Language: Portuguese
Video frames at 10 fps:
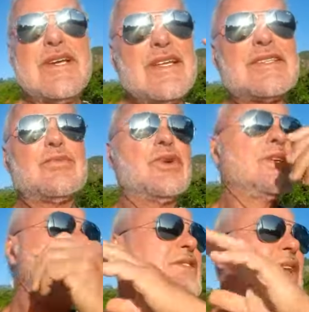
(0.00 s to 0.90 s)
entra por
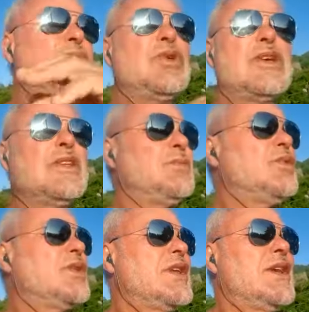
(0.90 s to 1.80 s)
aqui, sai por aqui,
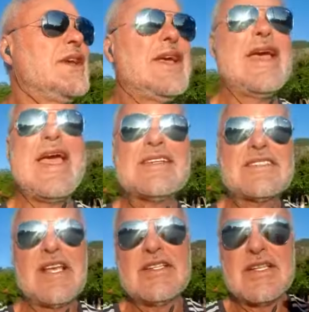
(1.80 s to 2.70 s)
porque
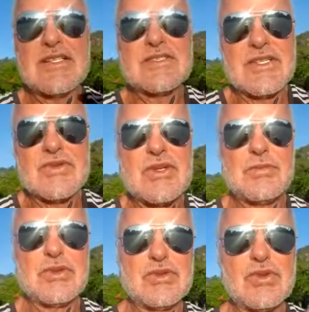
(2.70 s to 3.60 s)
essa é a intenção da
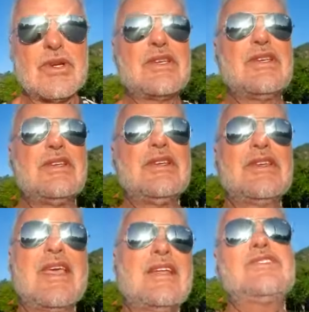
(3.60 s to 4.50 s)
pessoa que
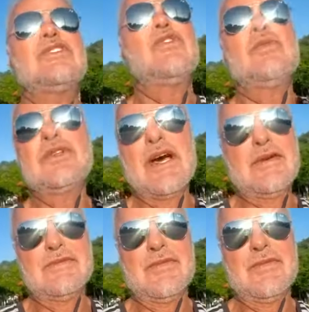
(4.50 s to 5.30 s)
quer te incomodar.